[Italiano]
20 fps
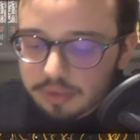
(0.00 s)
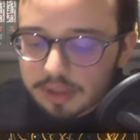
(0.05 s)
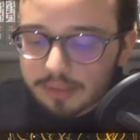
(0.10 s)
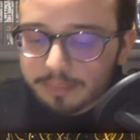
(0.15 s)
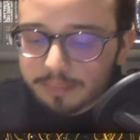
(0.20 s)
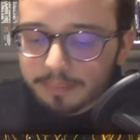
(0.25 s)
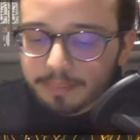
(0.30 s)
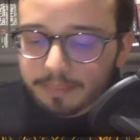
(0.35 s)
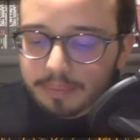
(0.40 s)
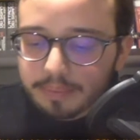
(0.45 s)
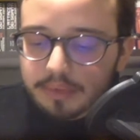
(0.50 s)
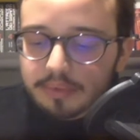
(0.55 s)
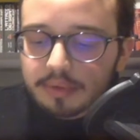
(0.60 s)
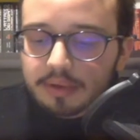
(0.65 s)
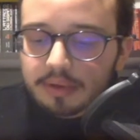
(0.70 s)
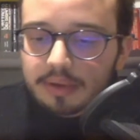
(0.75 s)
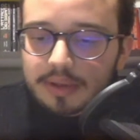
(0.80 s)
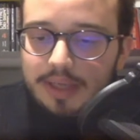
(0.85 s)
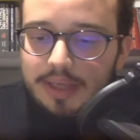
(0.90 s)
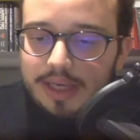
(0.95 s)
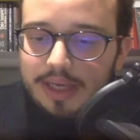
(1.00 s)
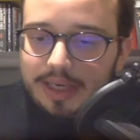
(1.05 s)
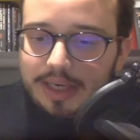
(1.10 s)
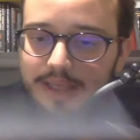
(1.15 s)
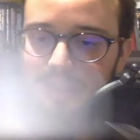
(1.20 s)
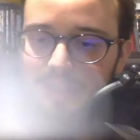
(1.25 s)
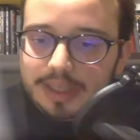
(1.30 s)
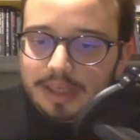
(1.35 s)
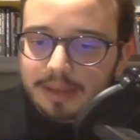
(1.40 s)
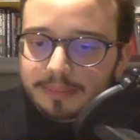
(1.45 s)
per un totale
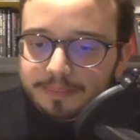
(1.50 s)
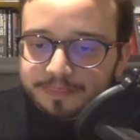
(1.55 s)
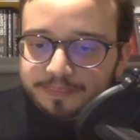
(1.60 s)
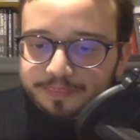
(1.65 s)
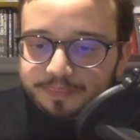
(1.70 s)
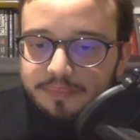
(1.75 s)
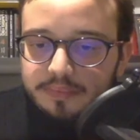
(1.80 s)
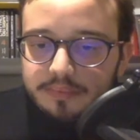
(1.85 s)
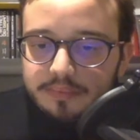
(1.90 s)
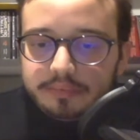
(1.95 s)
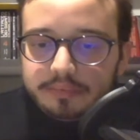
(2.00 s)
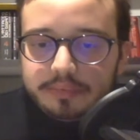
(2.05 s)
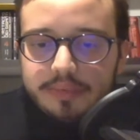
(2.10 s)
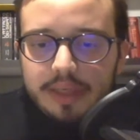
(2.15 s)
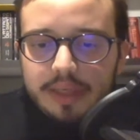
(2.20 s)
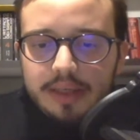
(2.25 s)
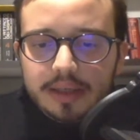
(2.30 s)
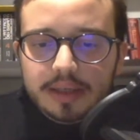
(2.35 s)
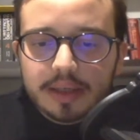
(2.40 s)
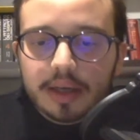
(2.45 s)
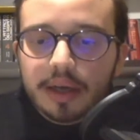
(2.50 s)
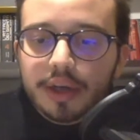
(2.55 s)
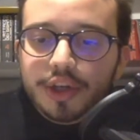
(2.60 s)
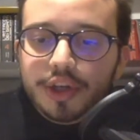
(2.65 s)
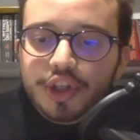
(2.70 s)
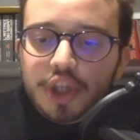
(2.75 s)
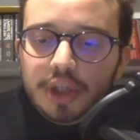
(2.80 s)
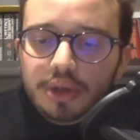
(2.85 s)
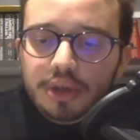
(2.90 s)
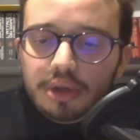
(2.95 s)
di eh,
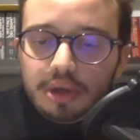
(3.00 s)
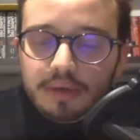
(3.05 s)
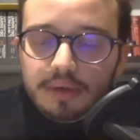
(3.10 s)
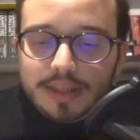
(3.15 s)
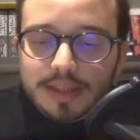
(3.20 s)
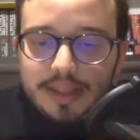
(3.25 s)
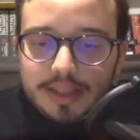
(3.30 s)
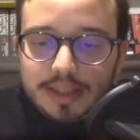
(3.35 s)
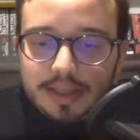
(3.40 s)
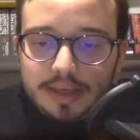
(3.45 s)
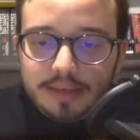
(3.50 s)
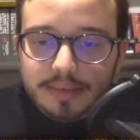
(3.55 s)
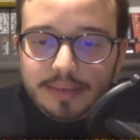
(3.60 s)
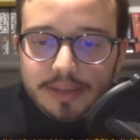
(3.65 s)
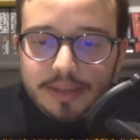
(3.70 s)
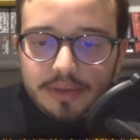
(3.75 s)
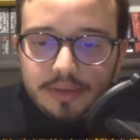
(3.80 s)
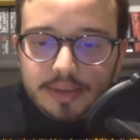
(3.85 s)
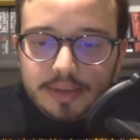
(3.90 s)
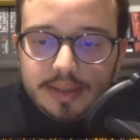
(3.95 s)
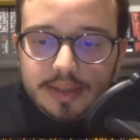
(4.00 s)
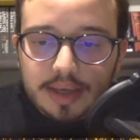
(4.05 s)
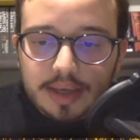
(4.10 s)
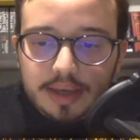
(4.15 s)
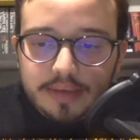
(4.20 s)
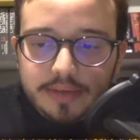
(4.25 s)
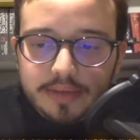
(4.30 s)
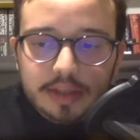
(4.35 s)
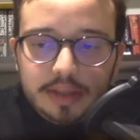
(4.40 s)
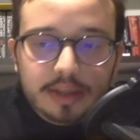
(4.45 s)
193 episodi
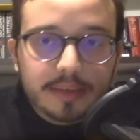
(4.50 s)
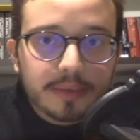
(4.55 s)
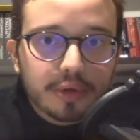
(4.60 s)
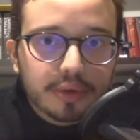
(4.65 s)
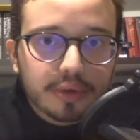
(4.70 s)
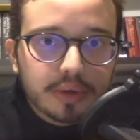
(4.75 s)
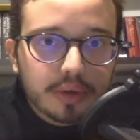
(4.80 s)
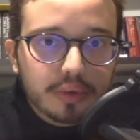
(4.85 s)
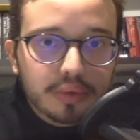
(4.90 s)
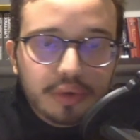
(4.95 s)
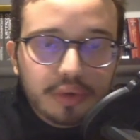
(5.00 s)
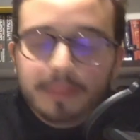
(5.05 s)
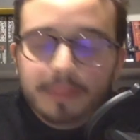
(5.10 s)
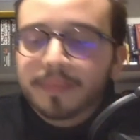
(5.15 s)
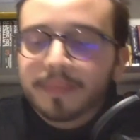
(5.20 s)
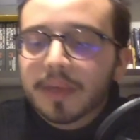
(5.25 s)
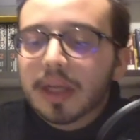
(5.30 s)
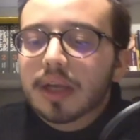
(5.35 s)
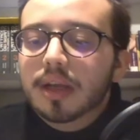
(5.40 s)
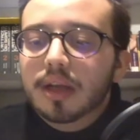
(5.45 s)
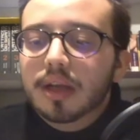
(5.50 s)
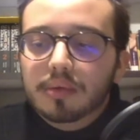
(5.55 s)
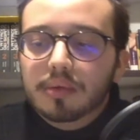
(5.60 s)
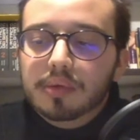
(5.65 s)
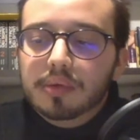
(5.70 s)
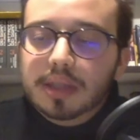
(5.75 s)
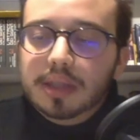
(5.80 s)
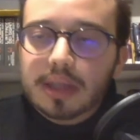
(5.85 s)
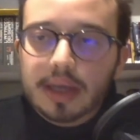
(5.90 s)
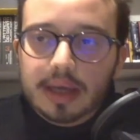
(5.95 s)
da 20 minuti l'uno.
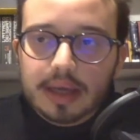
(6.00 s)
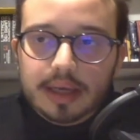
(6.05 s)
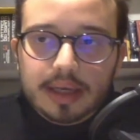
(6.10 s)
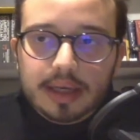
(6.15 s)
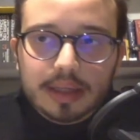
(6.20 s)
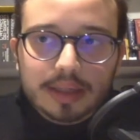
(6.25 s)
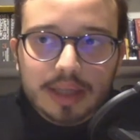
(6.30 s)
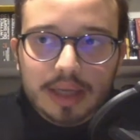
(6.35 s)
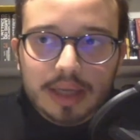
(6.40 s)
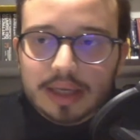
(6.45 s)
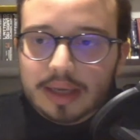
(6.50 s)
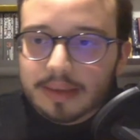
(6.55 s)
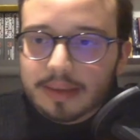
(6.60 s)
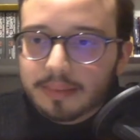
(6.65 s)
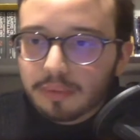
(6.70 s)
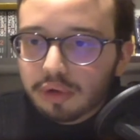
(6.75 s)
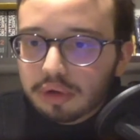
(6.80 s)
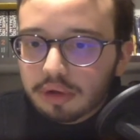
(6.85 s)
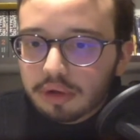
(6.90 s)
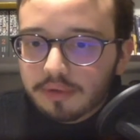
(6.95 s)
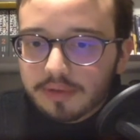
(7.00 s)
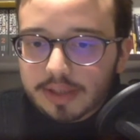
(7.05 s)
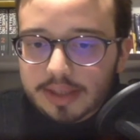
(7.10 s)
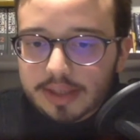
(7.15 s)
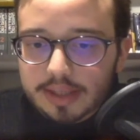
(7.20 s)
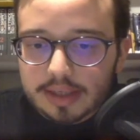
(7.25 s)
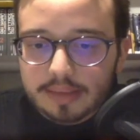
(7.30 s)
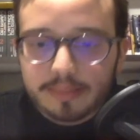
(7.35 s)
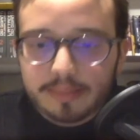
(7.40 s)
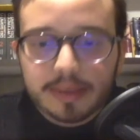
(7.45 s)
Quindi è in realtà anche molto
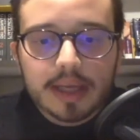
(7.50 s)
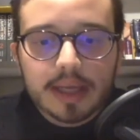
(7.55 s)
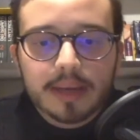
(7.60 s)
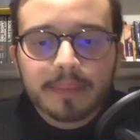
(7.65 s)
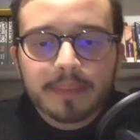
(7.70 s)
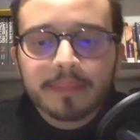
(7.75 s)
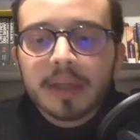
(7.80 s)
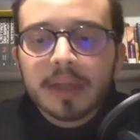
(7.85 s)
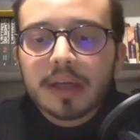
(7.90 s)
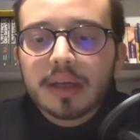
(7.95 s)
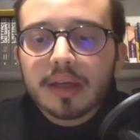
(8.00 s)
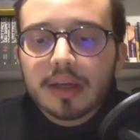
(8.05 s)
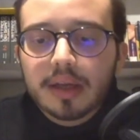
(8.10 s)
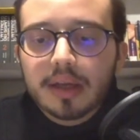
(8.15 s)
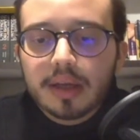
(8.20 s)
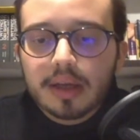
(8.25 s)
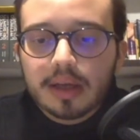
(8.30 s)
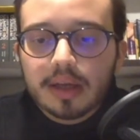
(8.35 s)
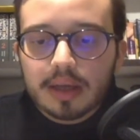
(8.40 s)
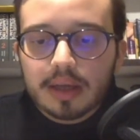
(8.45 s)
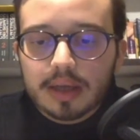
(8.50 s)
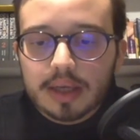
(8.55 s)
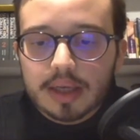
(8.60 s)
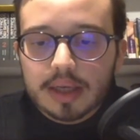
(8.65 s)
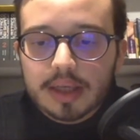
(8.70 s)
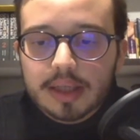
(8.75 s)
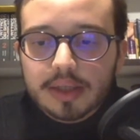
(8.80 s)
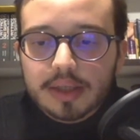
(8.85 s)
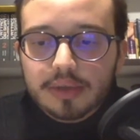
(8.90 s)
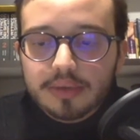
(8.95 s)
fattibile.
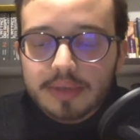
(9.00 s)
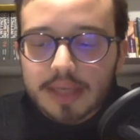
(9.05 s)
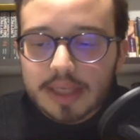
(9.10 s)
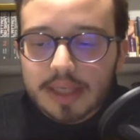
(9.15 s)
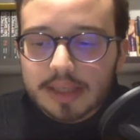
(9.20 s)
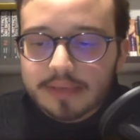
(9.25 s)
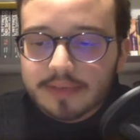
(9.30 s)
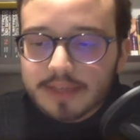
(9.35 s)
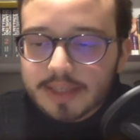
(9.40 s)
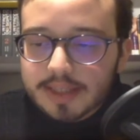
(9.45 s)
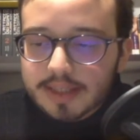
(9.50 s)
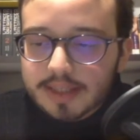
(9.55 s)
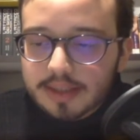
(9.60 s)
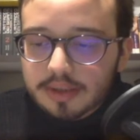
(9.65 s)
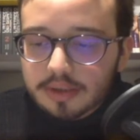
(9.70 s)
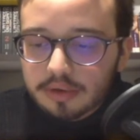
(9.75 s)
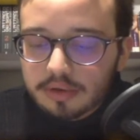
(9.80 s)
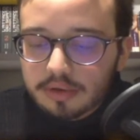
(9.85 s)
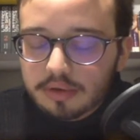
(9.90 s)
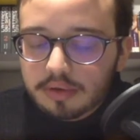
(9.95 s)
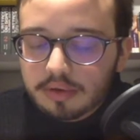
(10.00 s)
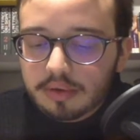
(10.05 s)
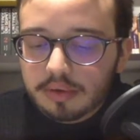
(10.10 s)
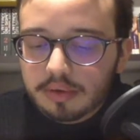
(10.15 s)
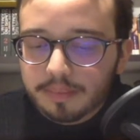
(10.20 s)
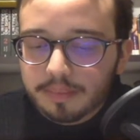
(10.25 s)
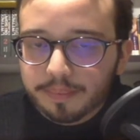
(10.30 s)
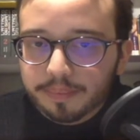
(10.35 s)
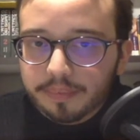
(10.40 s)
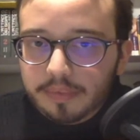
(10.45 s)
E su Netflix sono
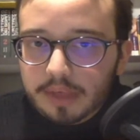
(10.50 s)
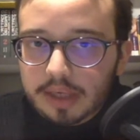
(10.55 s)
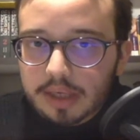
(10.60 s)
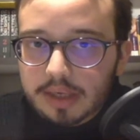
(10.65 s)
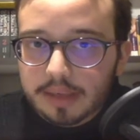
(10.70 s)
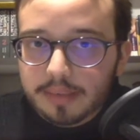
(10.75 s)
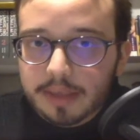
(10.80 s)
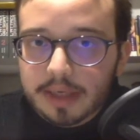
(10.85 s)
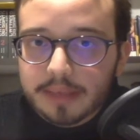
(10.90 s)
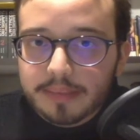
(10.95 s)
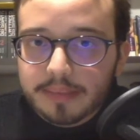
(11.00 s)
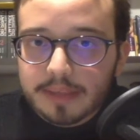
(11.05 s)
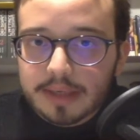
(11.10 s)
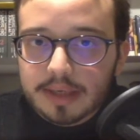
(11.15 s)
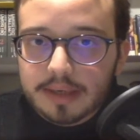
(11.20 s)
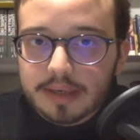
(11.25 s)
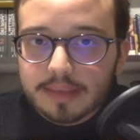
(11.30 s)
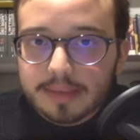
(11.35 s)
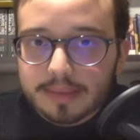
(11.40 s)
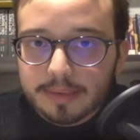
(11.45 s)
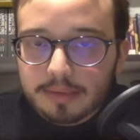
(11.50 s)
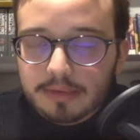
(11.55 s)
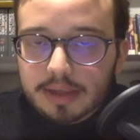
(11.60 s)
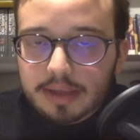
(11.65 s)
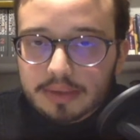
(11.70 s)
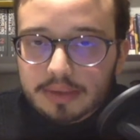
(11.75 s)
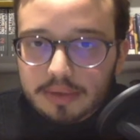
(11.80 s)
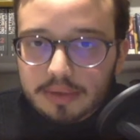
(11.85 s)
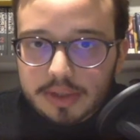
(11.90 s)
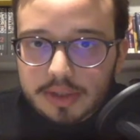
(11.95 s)
mm, reperibili le prime
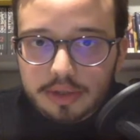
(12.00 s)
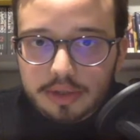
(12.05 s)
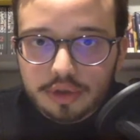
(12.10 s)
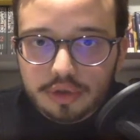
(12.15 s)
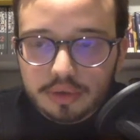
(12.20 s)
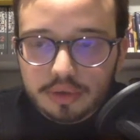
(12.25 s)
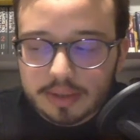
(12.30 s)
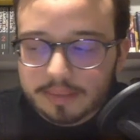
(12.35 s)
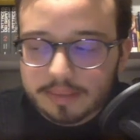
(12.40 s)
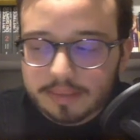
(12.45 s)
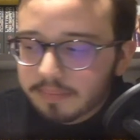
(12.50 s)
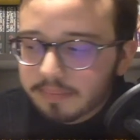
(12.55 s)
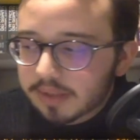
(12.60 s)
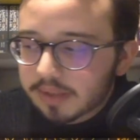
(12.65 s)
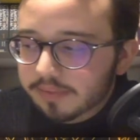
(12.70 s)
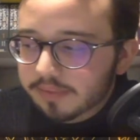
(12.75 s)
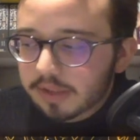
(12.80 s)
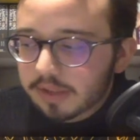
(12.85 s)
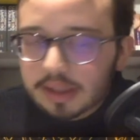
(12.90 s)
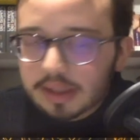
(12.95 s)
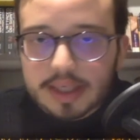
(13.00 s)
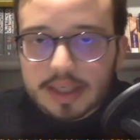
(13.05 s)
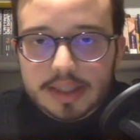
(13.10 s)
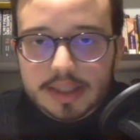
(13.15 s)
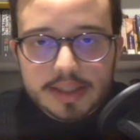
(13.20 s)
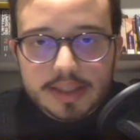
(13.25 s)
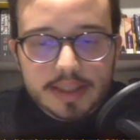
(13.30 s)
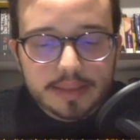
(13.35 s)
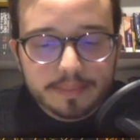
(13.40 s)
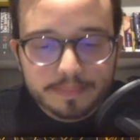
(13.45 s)
4 stagioni, se vi
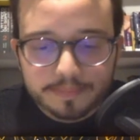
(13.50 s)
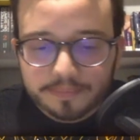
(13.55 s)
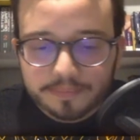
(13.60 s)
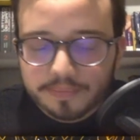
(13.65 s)
interessa. Eh.